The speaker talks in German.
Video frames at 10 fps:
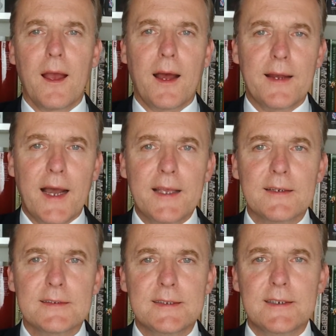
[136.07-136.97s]
Eine
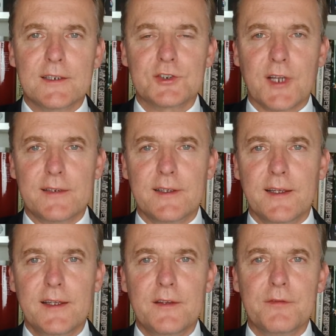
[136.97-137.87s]
eigene
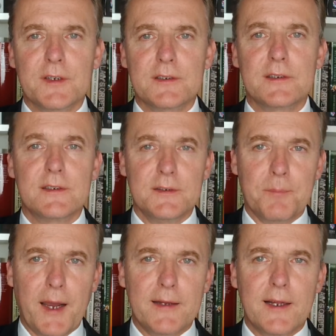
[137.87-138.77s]
China-Strategie wird die
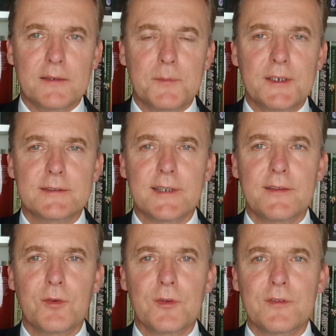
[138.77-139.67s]

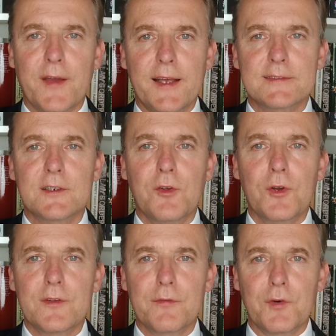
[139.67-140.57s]
Biden-Administration zwar erst in
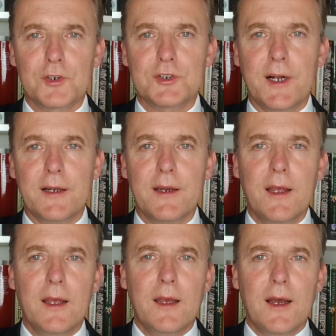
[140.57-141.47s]
Kürze vorstellen,
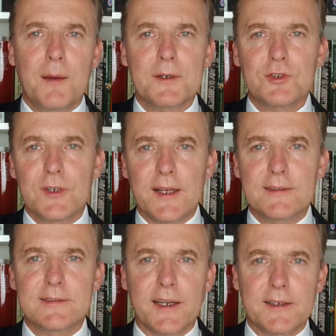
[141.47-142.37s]
aber schon
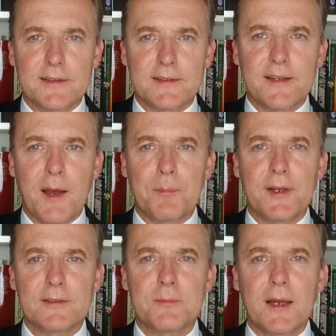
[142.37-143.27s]
jetzt zeichnet sich ab,
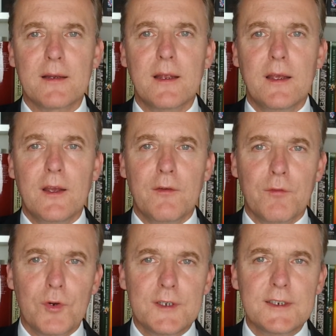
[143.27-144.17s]
dass man
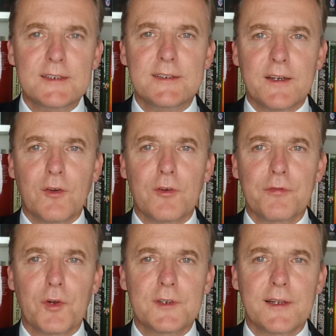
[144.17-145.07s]
wohl nicht den
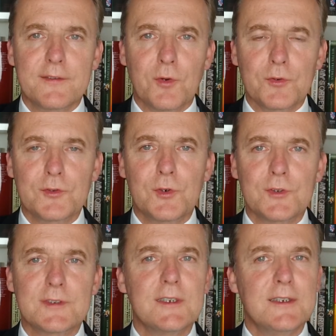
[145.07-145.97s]

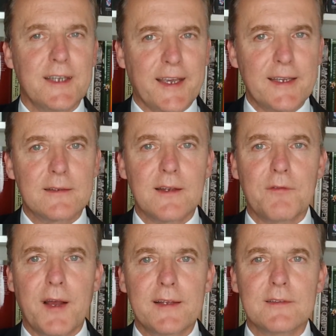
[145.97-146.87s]
Konfrontationskurs in direkter
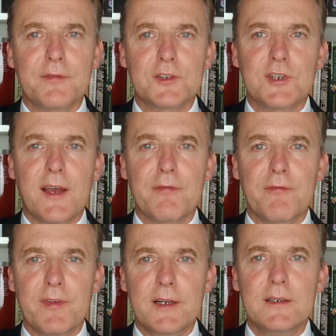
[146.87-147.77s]
Weise
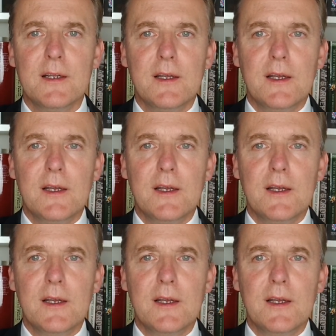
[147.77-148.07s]
verschärfen will,